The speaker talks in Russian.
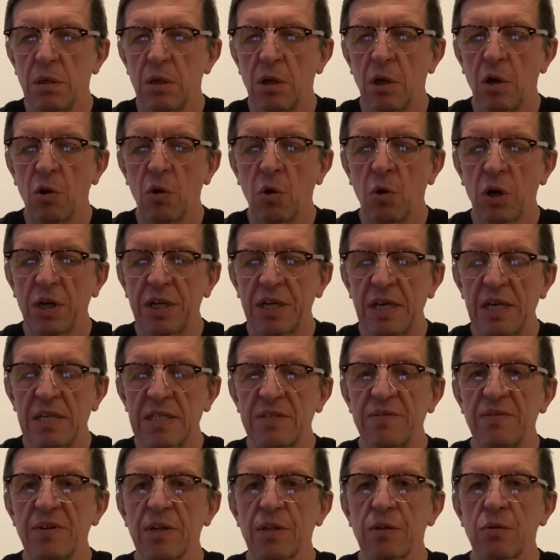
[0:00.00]
легкие
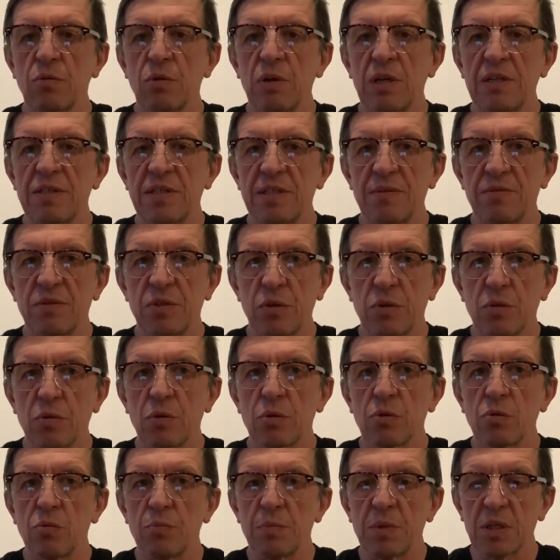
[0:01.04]
свернулись и все,
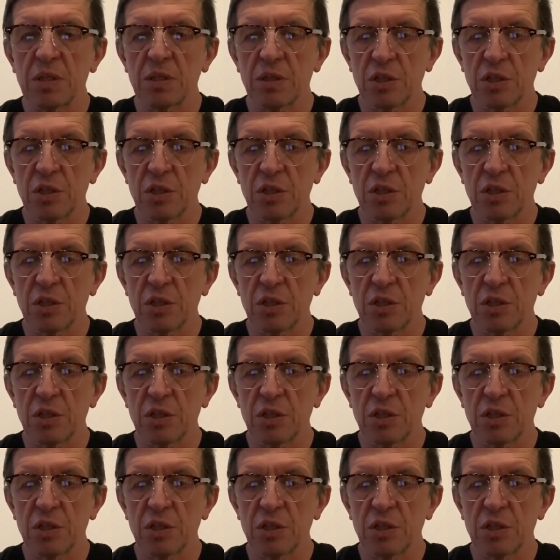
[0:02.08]
он умер.